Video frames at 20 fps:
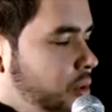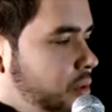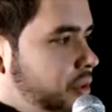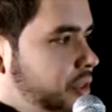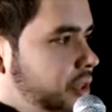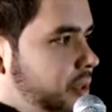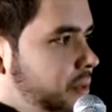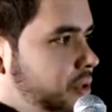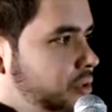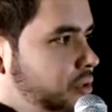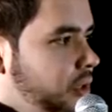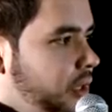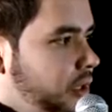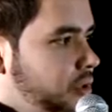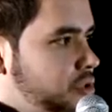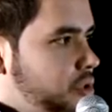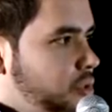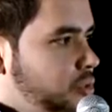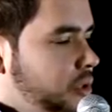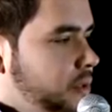11 victorias
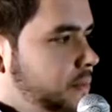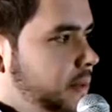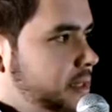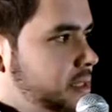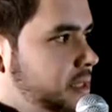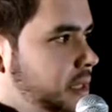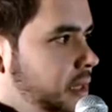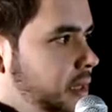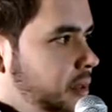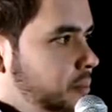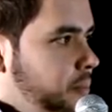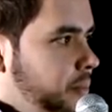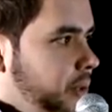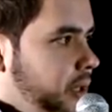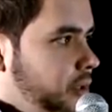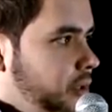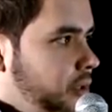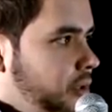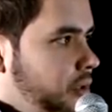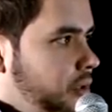consecutivas,
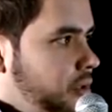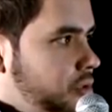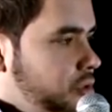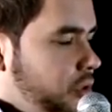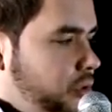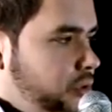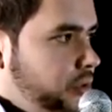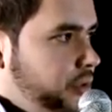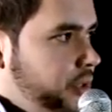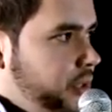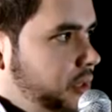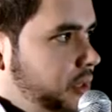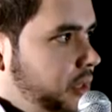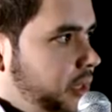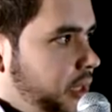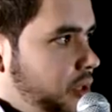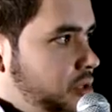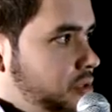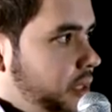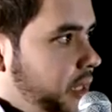pero sois conscientes de
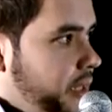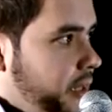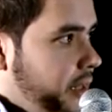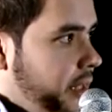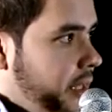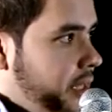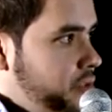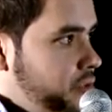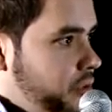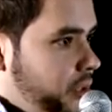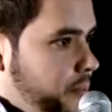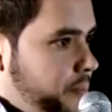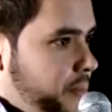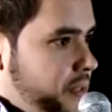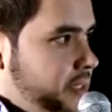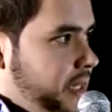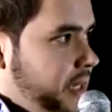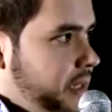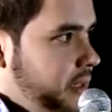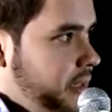que no está nada hecho, que a
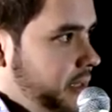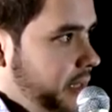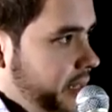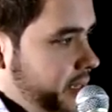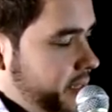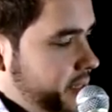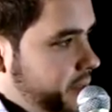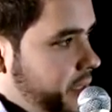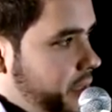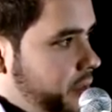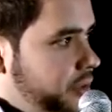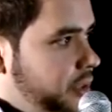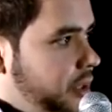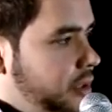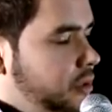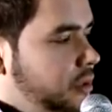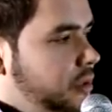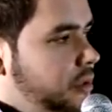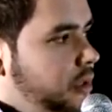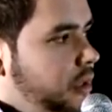pesar de la distancia
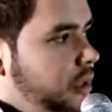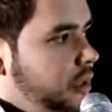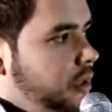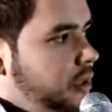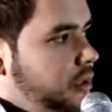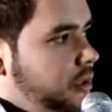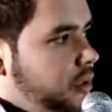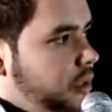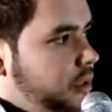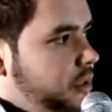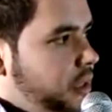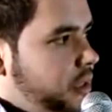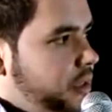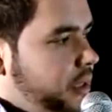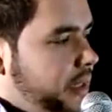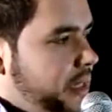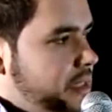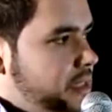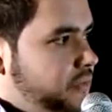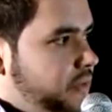con, el tercer
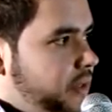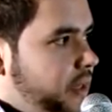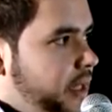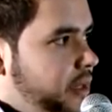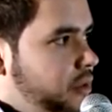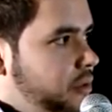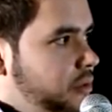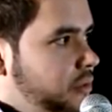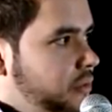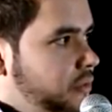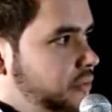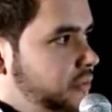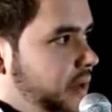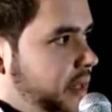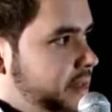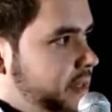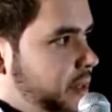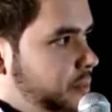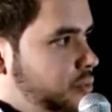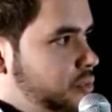clasificado,
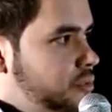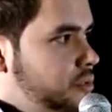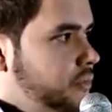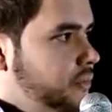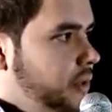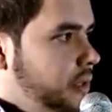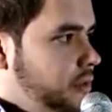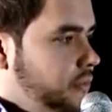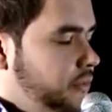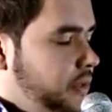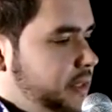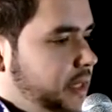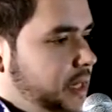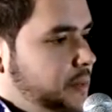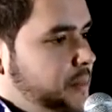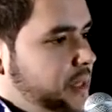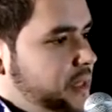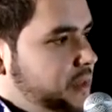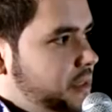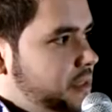falta mucho, nos
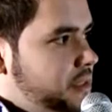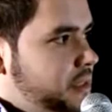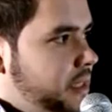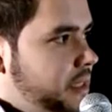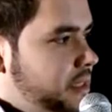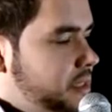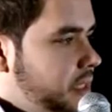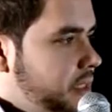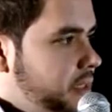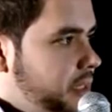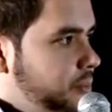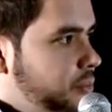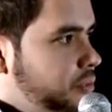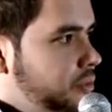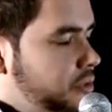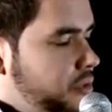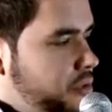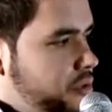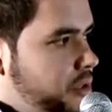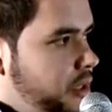faltarán 26, 30
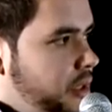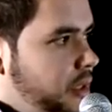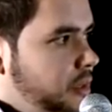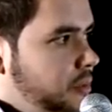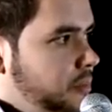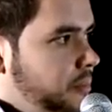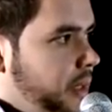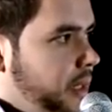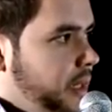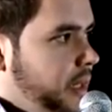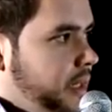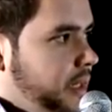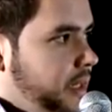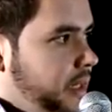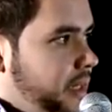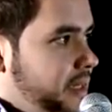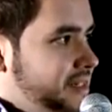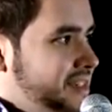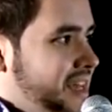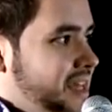puntos para
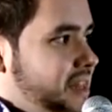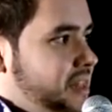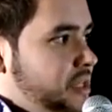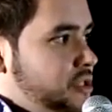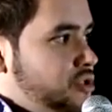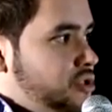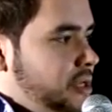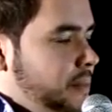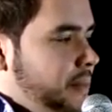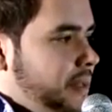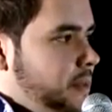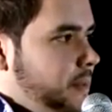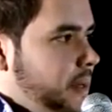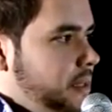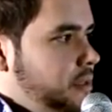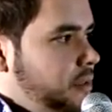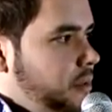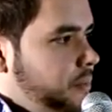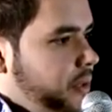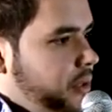que ese ascenso sea
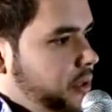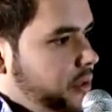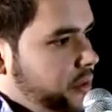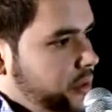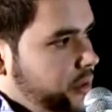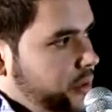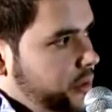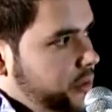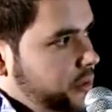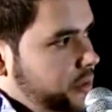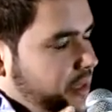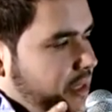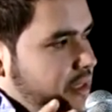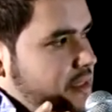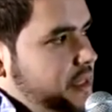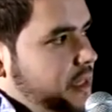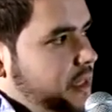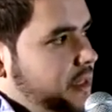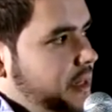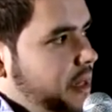matemático, pero
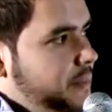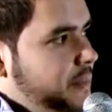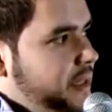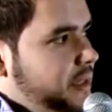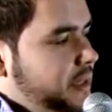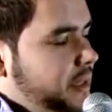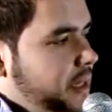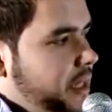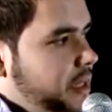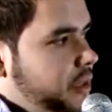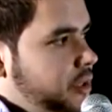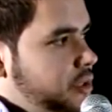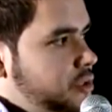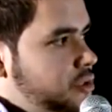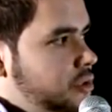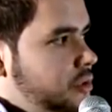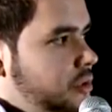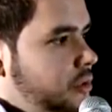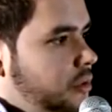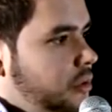¿tenéis en la mente el
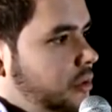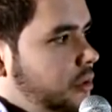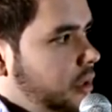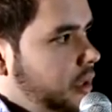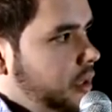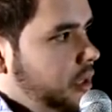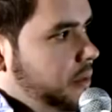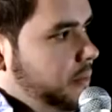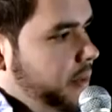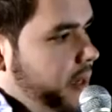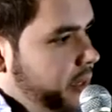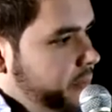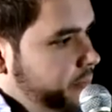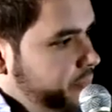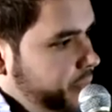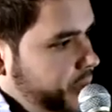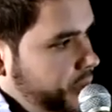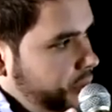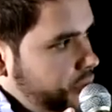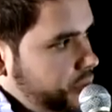ascenso o escriba
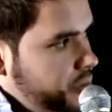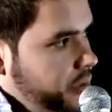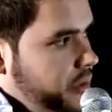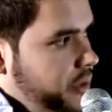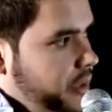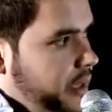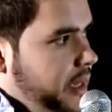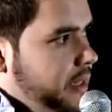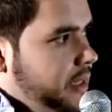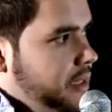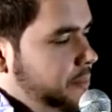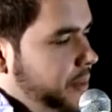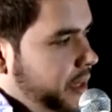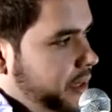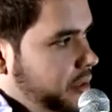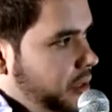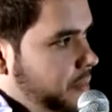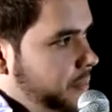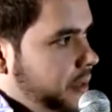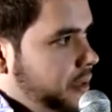os dice que hay que ir
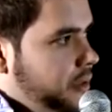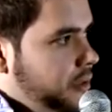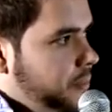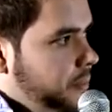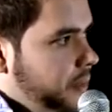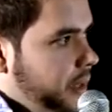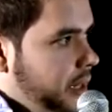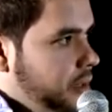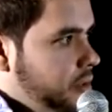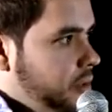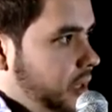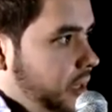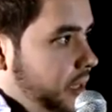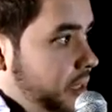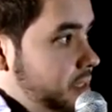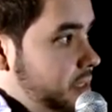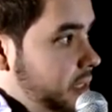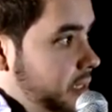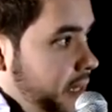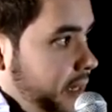partido a partido para no
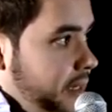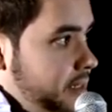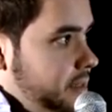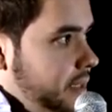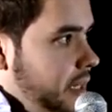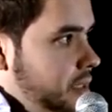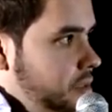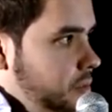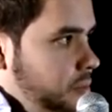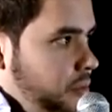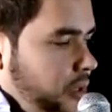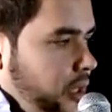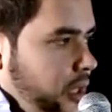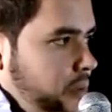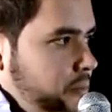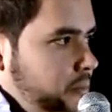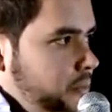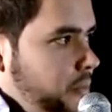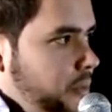creerse ya que está hecho? Porque